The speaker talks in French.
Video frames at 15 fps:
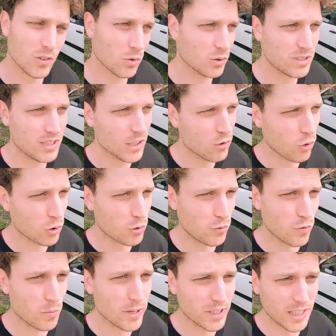Donc si un jour tu
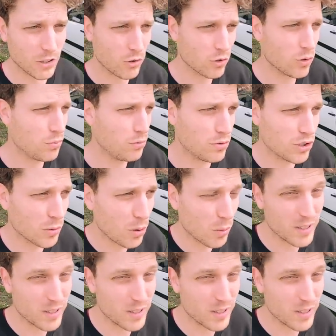veux mettre quelque chose de plus sobre,